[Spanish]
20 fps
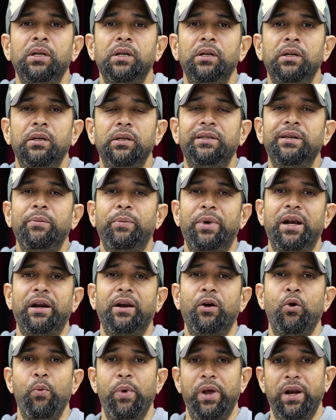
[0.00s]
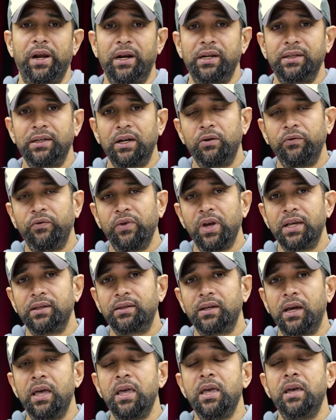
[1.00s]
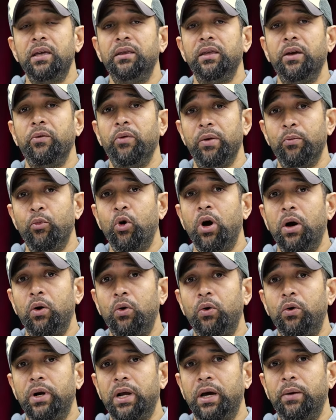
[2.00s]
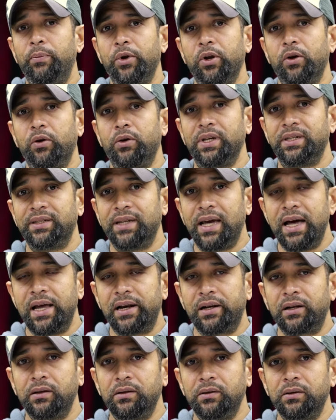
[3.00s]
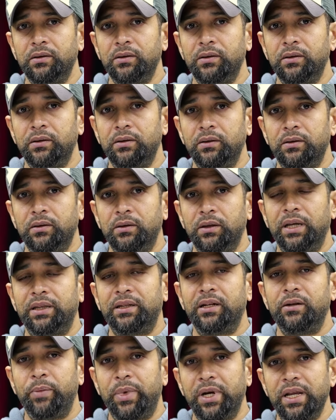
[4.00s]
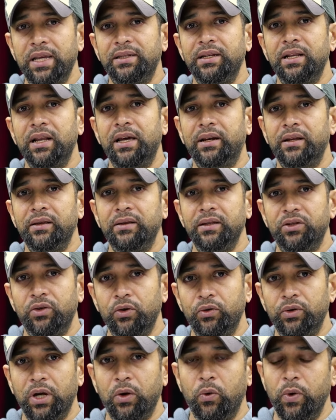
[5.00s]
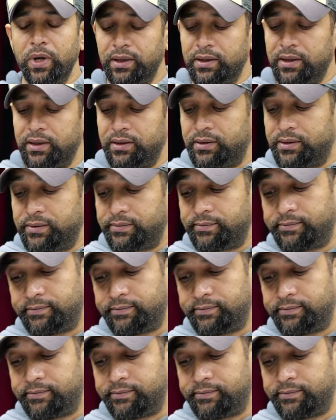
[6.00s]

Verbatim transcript: Dice, para recuperar esa confianza debemos ahora priorizar la transparencia y la rendición de cuentas.